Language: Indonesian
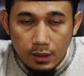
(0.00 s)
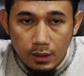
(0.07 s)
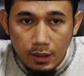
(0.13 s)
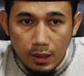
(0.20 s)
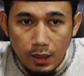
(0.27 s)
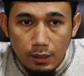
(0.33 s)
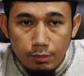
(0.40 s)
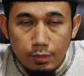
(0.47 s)

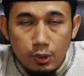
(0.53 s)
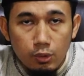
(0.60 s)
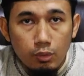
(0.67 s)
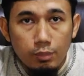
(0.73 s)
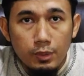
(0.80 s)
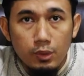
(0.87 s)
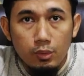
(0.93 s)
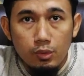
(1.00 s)
dan
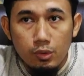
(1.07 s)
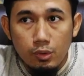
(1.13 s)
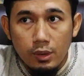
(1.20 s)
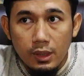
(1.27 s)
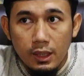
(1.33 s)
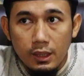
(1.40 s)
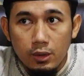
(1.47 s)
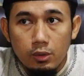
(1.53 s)
pintu-pintu
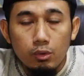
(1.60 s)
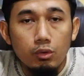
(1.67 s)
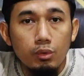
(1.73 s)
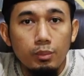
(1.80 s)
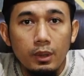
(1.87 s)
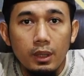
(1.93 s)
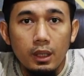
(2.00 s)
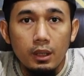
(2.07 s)
surga
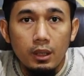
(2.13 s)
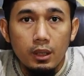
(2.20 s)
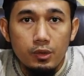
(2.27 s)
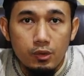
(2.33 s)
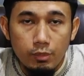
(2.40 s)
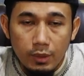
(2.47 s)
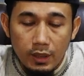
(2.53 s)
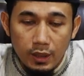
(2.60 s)
ditutup oleh Allah
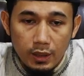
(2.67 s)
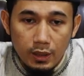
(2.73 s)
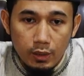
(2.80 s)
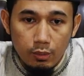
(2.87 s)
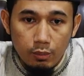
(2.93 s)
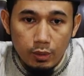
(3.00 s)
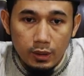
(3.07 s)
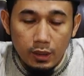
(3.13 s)

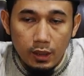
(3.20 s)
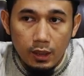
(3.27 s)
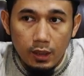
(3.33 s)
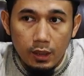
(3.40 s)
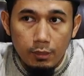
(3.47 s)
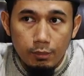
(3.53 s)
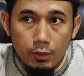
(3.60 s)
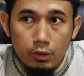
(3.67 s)
Subhanahu wa
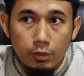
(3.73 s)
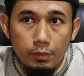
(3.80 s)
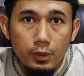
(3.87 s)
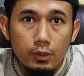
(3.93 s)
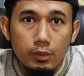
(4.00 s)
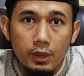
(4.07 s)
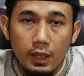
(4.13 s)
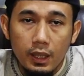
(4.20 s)
taala.
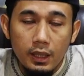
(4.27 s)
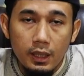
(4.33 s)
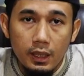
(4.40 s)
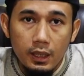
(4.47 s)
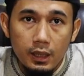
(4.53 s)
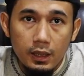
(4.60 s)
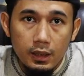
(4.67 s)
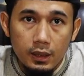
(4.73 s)
Pintu-pintu
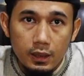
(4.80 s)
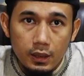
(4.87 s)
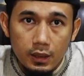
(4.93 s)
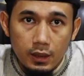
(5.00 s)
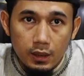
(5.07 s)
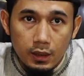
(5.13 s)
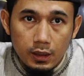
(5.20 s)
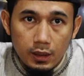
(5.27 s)
neraka
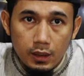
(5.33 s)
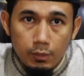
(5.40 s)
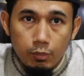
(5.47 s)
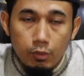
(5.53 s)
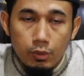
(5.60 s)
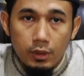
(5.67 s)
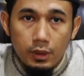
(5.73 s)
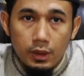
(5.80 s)

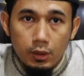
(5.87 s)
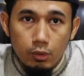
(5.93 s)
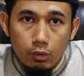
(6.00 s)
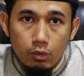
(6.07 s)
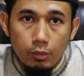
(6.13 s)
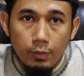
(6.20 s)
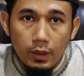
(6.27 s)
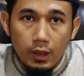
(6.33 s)
dibuk,
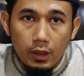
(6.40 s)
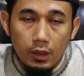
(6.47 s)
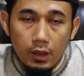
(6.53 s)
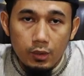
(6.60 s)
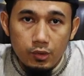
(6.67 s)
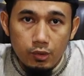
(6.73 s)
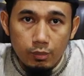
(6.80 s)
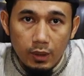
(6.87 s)
ditutup oleh
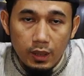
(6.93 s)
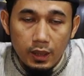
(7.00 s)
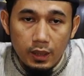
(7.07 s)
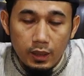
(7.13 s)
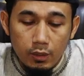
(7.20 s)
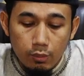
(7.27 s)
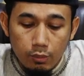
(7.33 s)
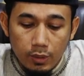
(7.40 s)
Allah
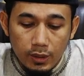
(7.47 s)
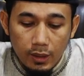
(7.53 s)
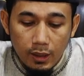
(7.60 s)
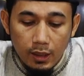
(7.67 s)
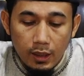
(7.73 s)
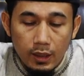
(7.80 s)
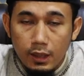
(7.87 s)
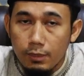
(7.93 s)
Subhanahu wa
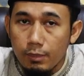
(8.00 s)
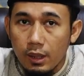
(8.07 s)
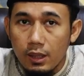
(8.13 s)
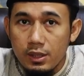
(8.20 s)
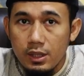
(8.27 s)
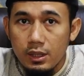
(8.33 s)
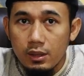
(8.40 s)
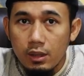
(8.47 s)
taala dan
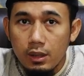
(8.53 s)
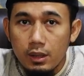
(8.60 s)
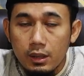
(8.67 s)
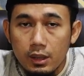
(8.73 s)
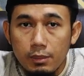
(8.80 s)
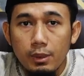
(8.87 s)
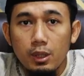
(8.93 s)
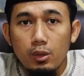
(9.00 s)
para syaitan
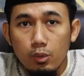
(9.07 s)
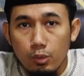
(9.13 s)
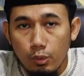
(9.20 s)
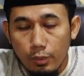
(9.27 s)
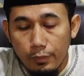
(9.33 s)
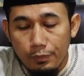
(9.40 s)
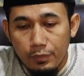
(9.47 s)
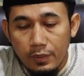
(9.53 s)

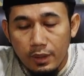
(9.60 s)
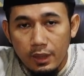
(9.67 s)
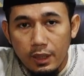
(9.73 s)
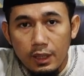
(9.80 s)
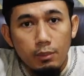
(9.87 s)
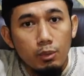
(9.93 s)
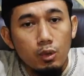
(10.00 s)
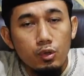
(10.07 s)
dibelenggu.
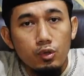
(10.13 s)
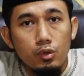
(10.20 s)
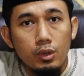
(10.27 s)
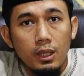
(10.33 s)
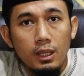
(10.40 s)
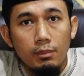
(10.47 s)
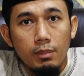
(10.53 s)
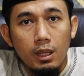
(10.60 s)
Ini
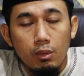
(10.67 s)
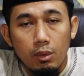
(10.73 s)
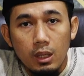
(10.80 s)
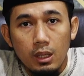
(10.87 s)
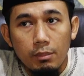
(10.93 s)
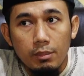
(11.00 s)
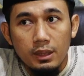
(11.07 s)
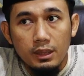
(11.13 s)
menunjukkan
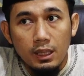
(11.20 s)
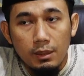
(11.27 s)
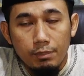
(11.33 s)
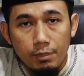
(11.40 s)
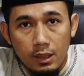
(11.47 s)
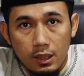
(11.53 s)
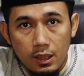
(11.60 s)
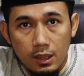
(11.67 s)
bahwa
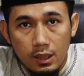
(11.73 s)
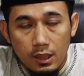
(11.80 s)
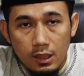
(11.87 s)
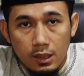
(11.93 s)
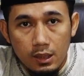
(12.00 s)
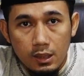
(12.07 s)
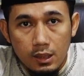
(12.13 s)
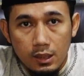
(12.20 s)
betapa
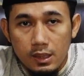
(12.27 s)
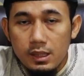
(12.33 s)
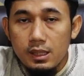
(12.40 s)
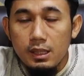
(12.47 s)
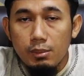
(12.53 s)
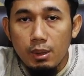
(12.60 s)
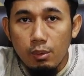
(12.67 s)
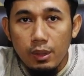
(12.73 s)

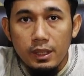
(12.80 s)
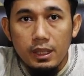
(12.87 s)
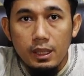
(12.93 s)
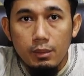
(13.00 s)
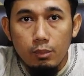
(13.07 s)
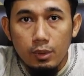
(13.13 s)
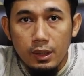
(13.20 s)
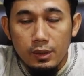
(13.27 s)

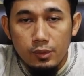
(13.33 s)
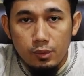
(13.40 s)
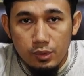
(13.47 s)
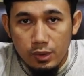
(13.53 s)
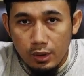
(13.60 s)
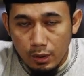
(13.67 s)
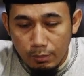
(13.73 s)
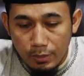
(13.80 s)
istimewanya bulan
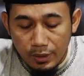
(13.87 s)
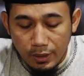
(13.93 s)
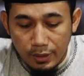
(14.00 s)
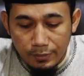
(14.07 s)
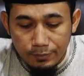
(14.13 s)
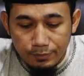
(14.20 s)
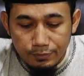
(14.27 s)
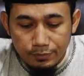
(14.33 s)
suci Ramadan.